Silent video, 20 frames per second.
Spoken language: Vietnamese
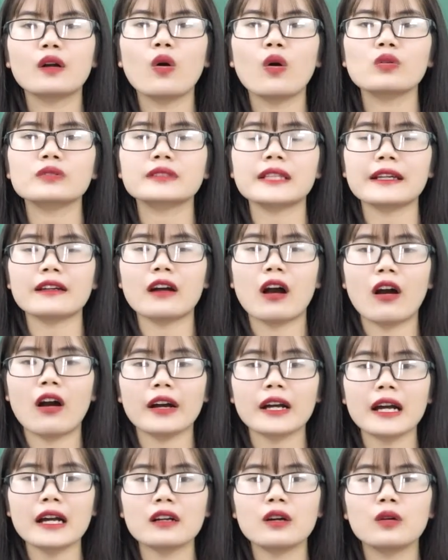cô sẽ
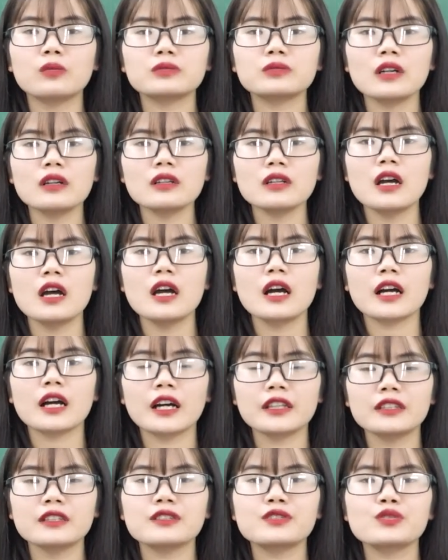có các công thức
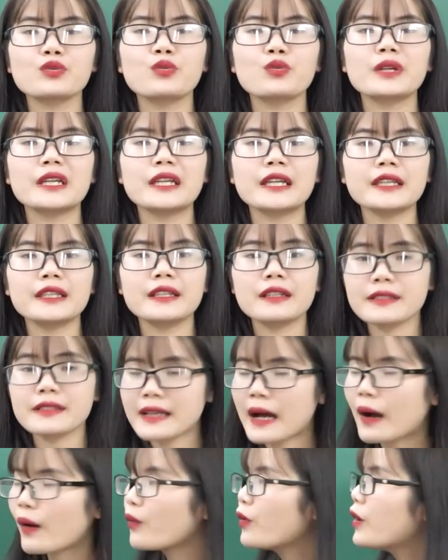cần chú ý như
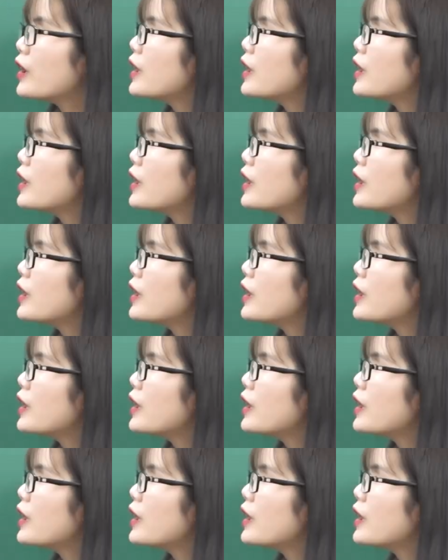sau